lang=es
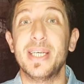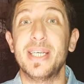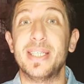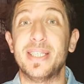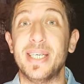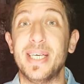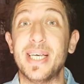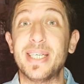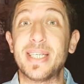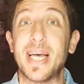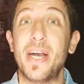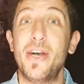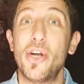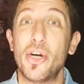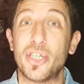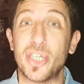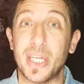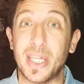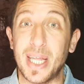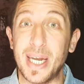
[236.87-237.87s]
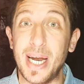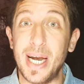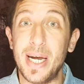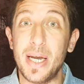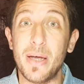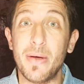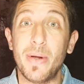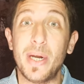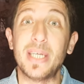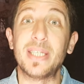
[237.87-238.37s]
Si esas noches tenés
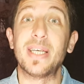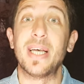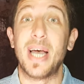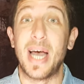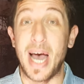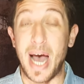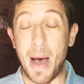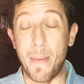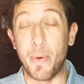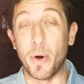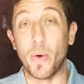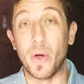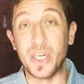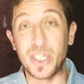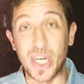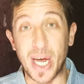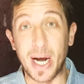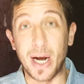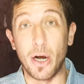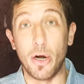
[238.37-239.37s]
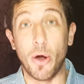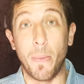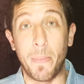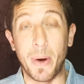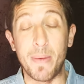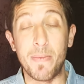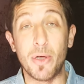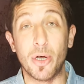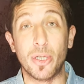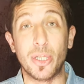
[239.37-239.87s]
libres, aprovechar los
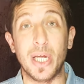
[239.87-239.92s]
premios de